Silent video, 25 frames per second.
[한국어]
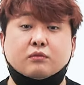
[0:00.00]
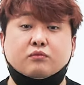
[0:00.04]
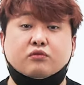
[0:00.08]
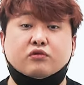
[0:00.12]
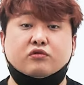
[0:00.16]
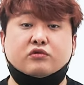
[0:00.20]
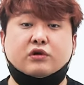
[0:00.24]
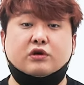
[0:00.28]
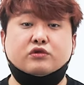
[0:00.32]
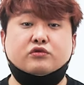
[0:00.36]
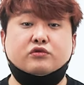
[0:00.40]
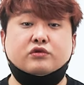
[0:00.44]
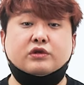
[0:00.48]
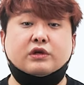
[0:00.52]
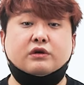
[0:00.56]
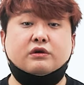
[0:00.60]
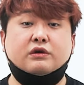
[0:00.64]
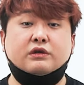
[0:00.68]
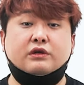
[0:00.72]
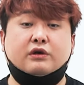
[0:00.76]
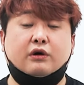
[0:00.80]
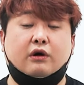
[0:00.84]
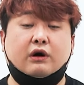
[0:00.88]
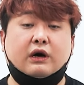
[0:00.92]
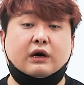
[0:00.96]
부커
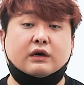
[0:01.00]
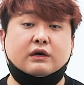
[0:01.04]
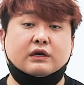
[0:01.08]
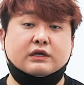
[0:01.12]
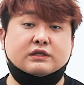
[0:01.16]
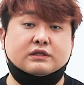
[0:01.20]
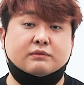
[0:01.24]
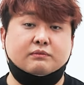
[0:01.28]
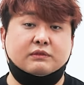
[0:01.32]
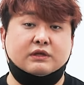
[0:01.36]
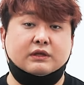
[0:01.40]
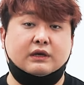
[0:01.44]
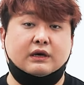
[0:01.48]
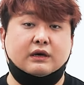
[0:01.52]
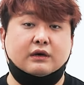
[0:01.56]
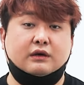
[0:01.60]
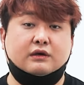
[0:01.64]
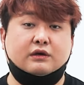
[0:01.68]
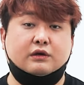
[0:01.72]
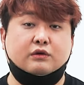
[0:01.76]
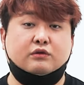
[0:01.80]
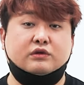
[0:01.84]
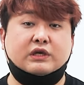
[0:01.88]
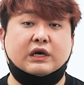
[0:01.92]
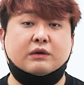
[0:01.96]
중령은 경악을 했습니다.
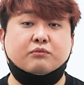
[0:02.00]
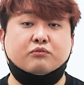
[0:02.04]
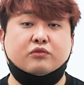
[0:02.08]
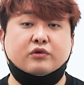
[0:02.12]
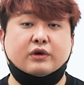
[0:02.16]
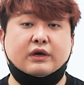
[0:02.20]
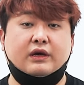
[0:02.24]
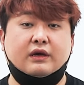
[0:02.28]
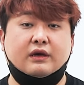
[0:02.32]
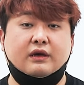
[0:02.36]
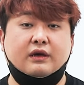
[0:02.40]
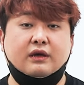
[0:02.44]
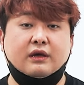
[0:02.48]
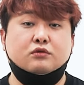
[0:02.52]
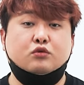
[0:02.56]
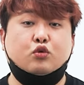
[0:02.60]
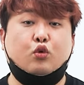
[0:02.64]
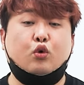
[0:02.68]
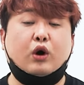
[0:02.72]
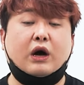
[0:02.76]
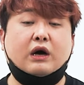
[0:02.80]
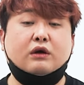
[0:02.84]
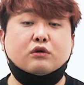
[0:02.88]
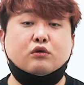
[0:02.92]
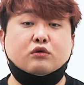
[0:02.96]
그리고 상부에
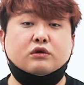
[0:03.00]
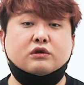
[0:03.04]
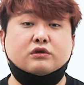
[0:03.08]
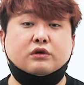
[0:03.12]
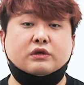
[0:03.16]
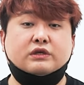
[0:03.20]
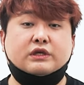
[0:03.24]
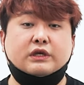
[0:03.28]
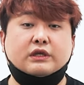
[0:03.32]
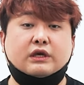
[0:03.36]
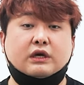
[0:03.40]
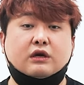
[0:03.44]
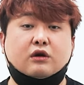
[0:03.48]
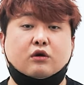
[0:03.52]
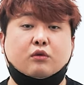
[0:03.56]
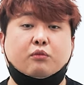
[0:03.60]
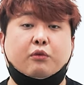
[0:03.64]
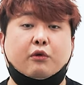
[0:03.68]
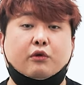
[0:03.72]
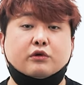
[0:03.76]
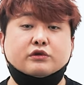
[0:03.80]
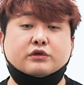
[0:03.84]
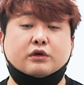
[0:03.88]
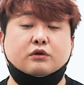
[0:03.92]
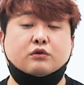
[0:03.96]
소각로를 설치해달라고
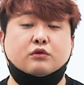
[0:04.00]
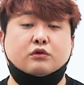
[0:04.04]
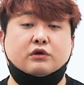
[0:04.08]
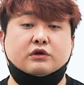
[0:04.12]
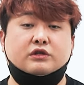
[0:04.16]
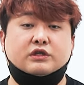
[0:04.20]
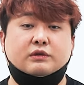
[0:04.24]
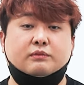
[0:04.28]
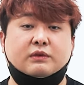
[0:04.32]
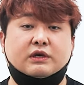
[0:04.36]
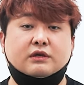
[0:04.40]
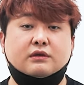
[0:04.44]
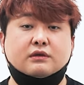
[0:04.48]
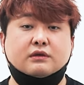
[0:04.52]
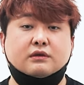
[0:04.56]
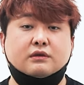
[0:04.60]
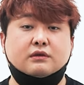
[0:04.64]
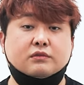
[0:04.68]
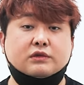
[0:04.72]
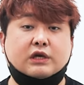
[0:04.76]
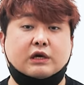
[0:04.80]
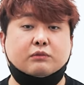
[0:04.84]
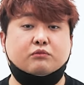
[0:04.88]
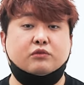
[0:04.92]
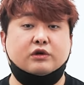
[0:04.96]
보고서를 올렸지만
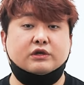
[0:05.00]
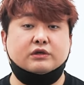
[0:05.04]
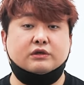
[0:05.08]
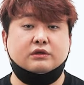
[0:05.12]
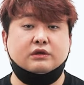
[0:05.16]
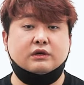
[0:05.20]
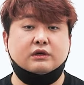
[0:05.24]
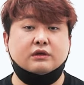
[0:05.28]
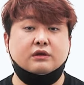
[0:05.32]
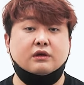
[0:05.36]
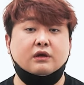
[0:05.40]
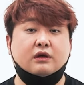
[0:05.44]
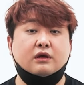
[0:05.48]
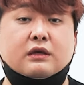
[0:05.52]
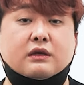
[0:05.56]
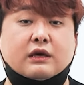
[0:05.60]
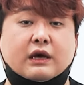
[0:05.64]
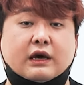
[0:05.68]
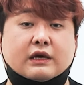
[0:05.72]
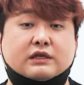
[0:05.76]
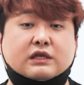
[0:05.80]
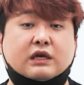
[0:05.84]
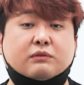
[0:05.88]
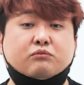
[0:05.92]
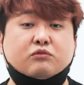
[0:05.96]
상부에서는
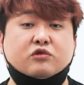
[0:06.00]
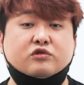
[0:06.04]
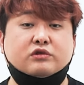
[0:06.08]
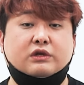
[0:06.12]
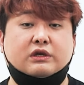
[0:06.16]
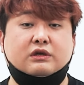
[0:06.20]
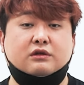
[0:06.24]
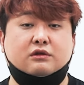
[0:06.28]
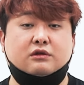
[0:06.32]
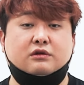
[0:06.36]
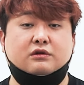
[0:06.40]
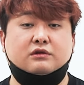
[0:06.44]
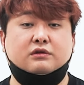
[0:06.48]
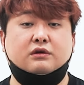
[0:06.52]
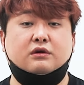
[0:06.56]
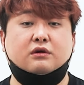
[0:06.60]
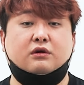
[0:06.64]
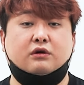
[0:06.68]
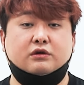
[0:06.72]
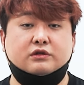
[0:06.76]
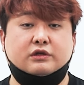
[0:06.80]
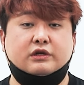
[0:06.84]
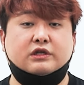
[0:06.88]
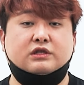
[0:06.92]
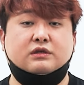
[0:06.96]
예산 문제를 들어서
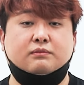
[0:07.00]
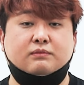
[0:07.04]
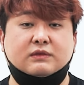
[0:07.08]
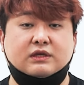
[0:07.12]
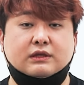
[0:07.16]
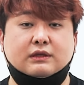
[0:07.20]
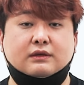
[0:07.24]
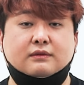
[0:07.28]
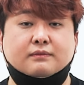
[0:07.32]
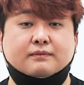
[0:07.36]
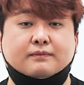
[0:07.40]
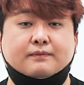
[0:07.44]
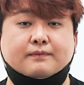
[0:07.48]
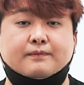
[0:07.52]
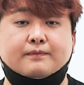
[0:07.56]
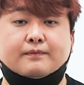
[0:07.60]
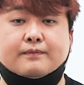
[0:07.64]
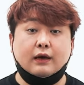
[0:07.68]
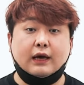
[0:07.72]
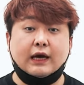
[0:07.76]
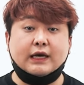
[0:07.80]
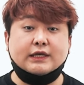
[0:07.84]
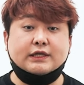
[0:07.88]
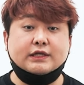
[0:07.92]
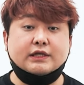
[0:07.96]
거절했습니다.
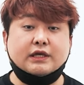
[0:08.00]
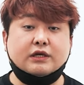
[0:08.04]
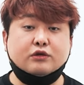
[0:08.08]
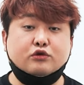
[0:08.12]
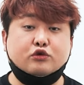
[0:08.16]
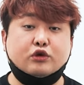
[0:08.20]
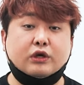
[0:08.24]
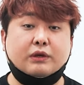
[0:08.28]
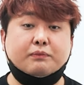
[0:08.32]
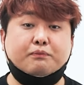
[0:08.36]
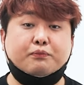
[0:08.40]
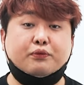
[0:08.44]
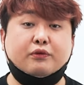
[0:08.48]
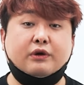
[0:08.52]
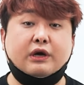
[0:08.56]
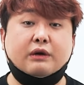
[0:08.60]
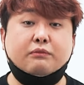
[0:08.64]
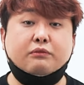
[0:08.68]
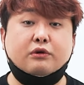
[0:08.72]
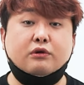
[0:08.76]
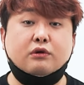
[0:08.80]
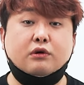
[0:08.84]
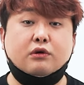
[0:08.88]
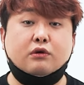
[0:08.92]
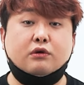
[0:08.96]
애시당초에
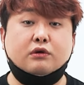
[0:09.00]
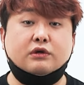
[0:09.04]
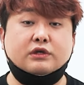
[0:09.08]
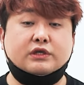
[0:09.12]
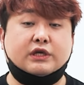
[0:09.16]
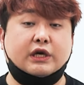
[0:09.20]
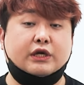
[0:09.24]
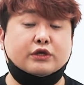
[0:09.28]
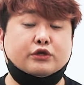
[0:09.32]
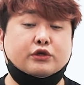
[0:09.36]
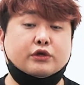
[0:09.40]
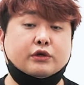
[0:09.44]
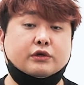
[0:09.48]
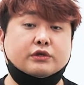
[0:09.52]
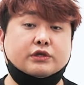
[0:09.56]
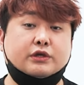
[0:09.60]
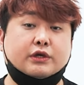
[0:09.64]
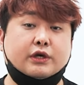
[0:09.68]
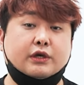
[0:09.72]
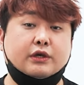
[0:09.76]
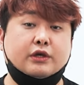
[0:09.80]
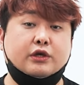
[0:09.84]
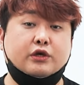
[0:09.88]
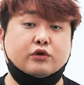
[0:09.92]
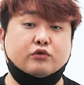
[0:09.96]
푸에블로호를
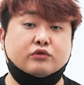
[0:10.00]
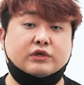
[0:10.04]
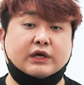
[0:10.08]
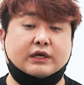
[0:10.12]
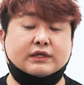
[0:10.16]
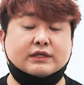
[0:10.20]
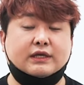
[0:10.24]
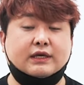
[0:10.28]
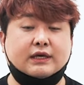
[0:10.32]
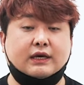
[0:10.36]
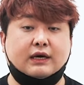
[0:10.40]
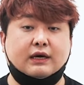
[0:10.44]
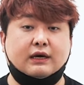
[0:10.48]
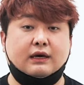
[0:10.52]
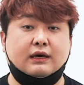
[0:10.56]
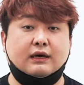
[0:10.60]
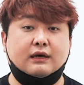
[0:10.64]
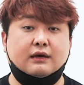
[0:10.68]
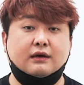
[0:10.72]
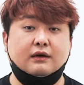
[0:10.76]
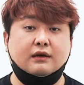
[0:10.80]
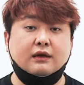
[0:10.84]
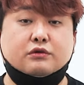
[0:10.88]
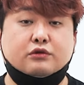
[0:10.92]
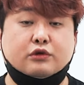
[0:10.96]
재취역시킨 이유
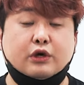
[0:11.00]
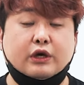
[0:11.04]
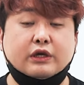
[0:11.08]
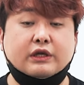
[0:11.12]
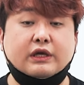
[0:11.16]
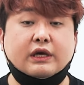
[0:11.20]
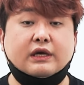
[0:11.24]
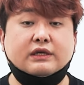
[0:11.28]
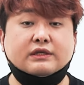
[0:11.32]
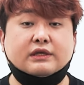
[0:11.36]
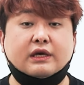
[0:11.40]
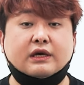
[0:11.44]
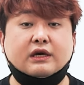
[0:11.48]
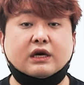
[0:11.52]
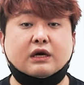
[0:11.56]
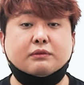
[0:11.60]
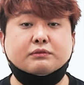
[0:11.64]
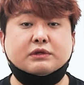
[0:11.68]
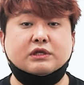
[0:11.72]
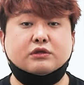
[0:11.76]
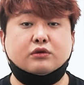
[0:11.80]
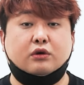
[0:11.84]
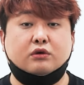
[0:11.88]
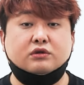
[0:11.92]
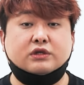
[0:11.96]
자체가 최대한 싼
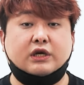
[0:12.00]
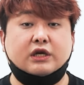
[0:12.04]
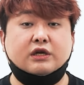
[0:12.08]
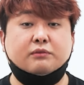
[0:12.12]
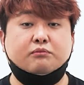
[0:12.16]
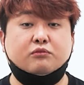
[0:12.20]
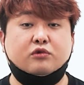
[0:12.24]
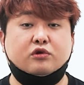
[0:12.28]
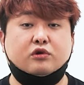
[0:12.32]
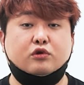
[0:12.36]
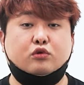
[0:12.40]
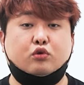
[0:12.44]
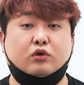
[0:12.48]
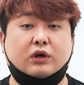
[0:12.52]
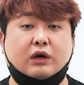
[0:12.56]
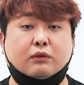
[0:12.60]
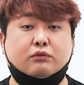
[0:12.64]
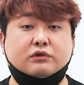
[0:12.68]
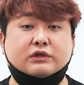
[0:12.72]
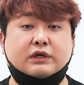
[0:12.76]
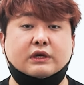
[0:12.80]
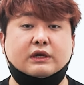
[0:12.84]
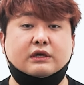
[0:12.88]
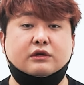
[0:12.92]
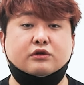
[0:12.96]
값의 정찰 임무를
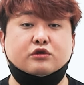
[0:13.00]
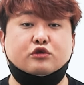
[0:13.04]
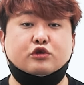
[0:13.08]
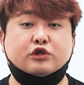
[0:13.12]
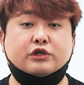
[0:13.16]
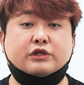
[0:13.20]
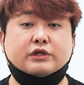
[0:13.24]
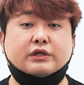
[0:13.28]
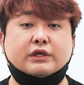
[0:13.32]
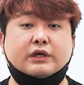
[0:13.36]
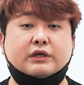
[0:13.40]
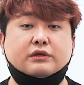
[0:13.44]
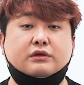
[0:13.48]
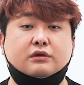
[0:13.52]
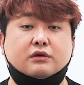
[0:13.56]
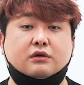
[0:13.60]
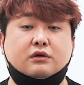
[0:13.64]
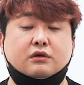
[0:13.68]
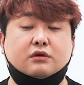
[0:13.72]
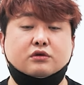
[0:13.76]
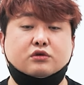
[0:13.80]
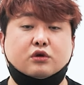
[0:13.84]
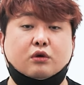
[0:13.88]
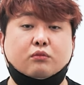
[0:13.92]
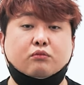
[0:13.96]
돌아보자는
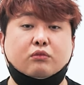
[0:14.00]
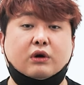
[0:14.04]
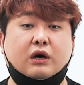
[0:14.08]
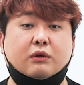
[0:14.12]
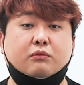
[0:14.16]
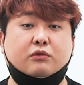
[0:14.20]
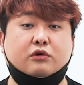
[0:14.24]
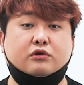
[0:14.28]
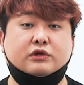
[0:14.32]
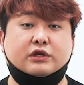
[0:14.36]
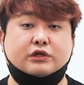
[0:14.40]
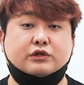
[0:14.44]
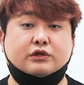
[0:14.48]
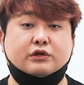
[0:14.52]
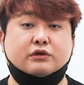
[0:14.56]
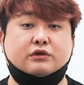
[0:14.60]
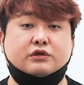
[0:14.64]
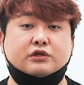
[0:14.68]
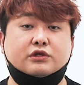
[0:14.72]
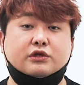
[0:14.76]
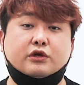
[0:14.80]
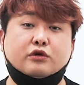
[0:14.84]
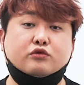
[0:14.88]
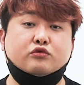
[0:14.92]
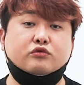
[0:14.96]
취지에서 정보함으로 재취역을
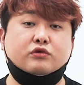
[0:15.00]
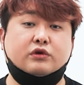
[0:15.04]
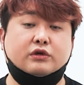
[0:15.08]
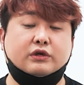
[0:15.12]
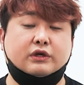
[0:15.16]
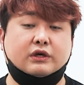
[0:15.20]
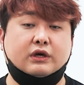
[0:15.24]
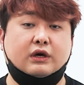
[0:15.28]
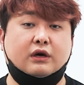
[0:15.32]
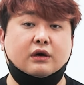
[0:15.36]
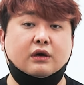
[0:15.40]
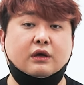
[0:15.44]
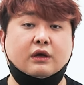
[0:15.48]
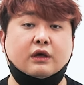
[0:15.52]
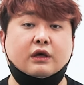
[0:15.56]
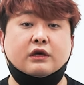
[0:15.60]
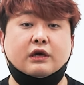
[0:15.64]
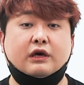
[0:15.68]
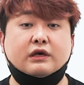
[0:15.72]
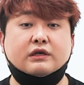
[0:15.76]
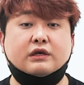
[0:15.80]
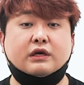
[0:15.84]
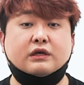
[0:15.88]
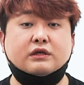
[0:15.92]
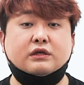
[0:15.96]
시켜준 거니까
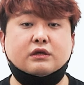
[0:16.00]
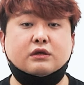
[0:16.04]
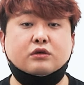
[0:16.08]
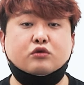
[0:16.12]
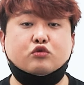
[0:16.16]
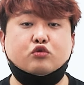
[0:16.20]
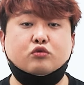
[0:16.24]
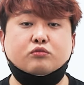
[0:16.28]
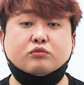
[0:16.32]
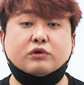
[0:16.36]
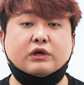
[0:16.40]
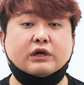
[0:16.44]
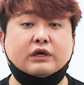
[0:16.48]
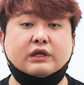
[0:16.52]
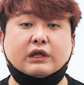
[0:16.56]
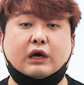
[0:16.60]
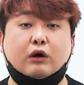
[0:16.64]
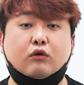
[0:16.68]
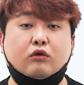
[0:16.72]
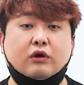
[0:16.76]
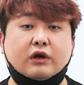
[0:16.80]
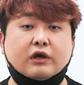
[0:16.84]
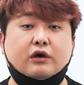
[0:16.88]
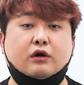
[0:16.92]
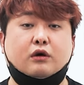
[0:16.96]
예산이 충분하게
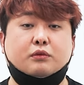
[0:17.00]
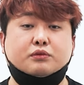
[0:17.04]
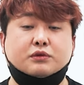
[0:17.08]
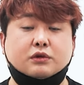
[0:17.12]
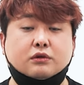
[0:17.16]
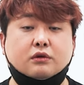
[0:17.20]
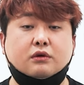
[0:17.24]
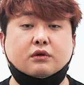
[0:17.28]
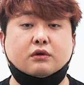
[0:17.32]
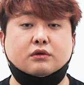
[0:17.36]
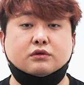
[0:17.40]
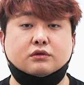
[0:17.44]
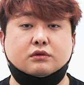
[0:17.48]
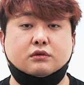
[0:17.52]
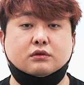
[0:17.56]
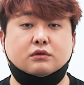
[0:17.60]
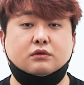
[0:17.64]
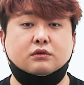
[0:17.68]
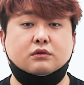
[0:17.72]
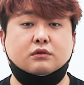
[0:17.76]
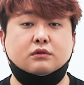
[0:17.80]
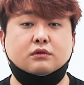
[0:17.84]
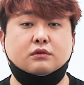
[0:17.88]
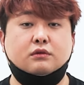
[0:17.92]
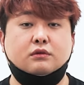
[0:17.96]
나올 리가 없었던 거죠.